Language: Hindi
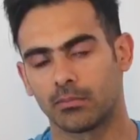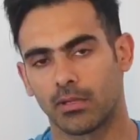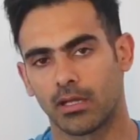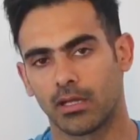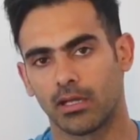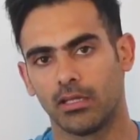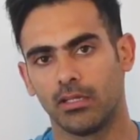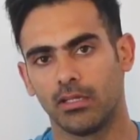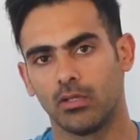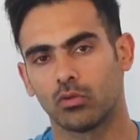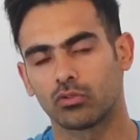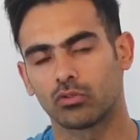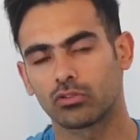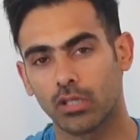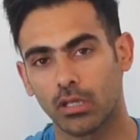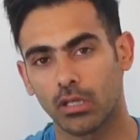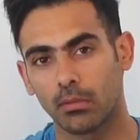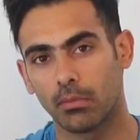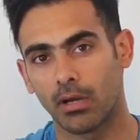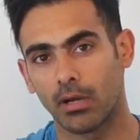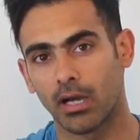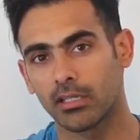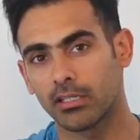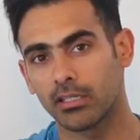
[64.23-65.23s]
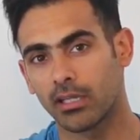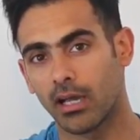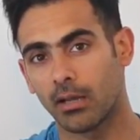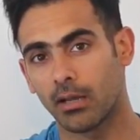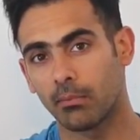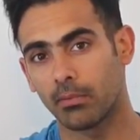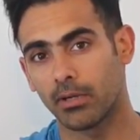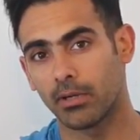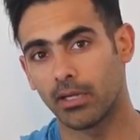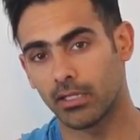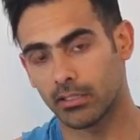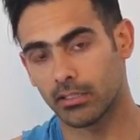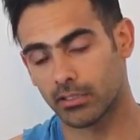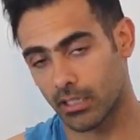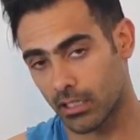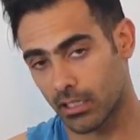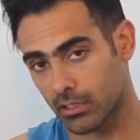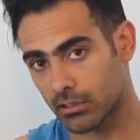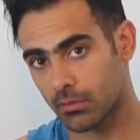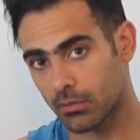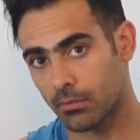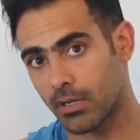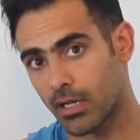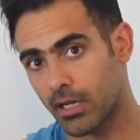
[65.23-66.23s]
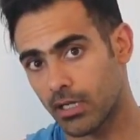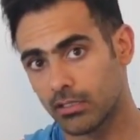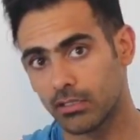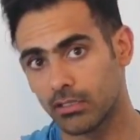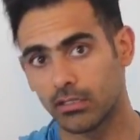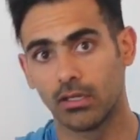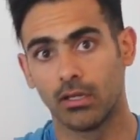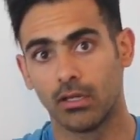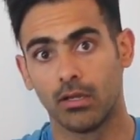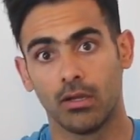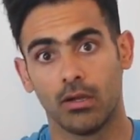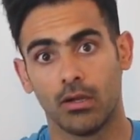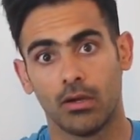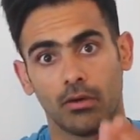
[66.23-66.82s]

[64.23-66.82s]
ख़त्म कर ली उसके बाद आपने तुरंत बाद